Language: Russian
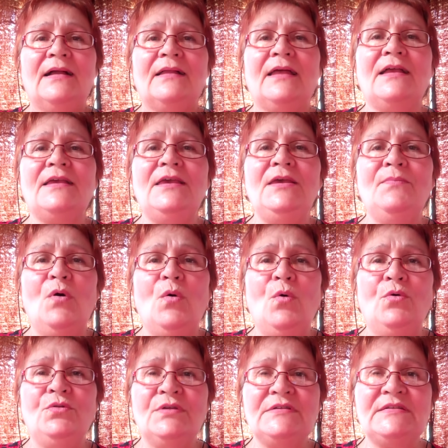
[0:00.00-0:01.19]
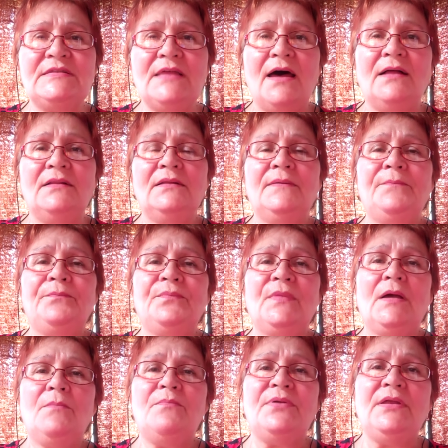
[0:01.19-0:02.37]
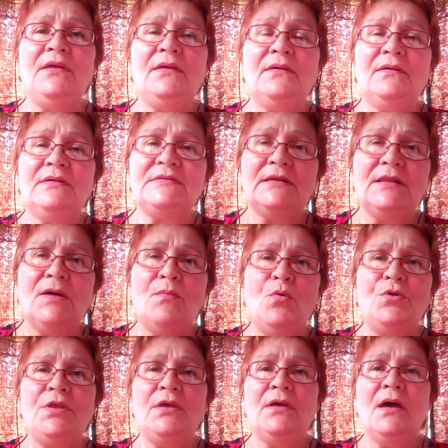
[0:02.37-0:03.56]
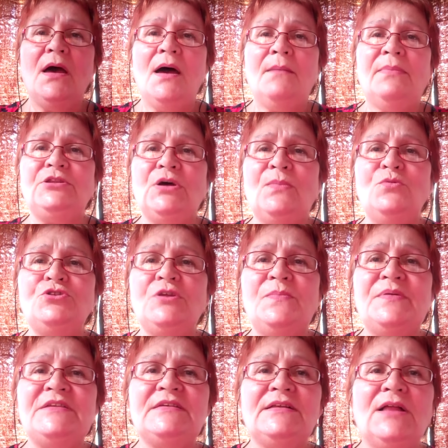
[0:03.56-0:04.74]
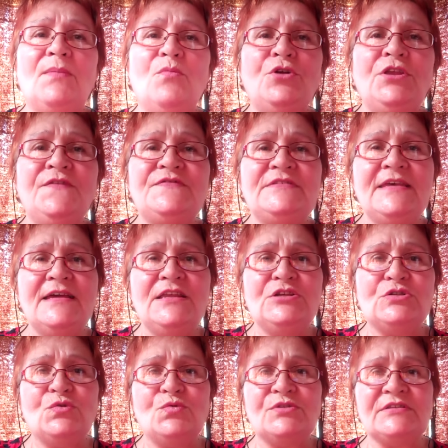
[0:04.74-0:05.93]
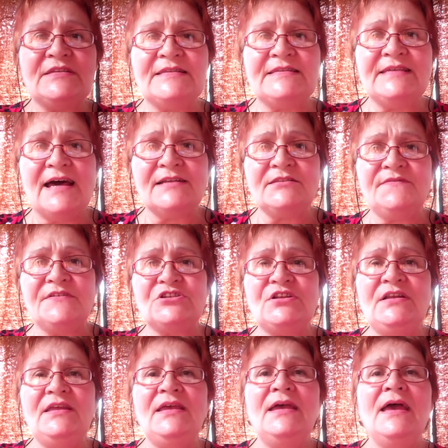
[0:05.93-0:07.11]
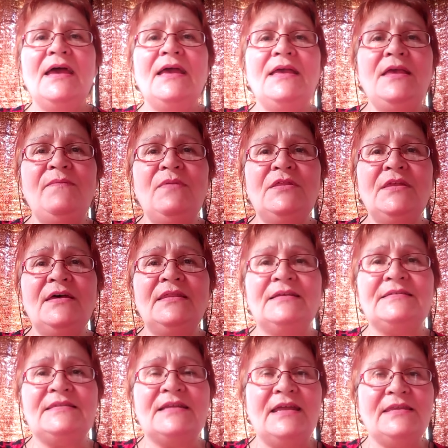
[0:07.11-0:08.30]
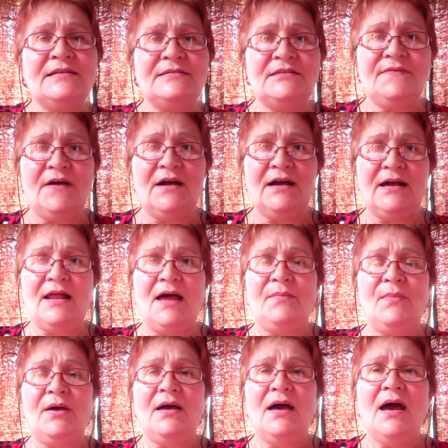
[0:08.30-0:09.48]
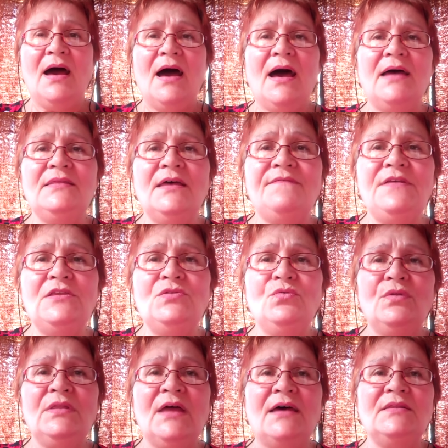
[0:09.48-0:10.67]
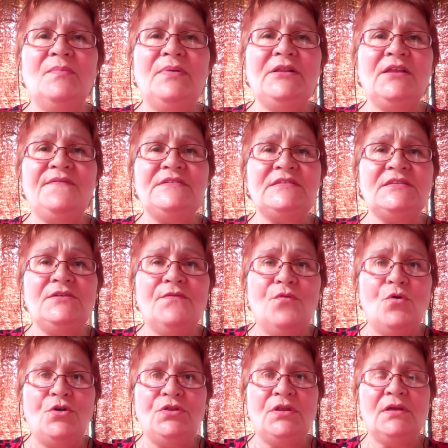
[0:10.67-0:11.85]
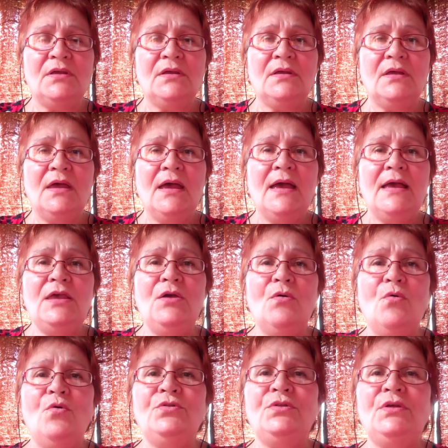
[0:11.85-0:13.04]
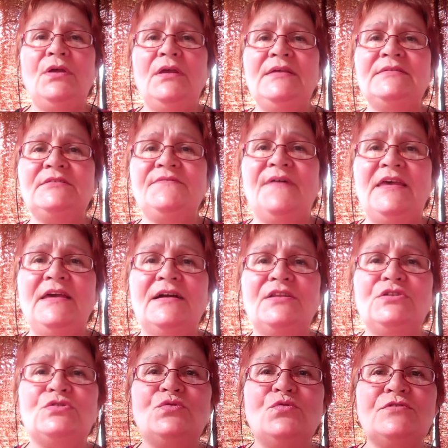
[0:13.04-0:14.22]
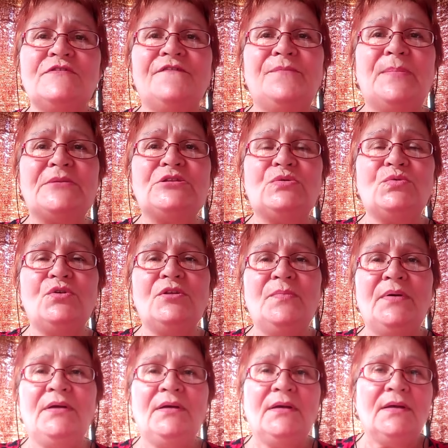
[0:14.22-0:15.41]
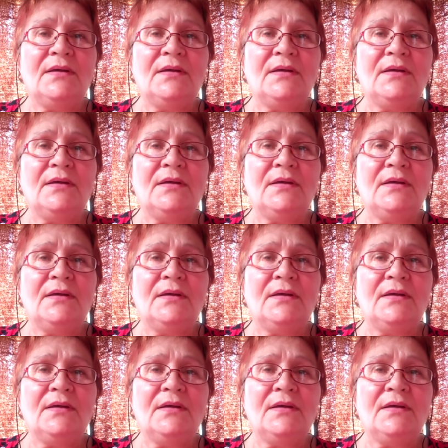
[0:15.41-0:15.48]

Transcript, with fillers: каким он стал при Соломоне потому что при Соломоне все ресурсы царства шли именно на строительство храма, а Давиду надо было вести войны, и он из своих ресурсов построил бы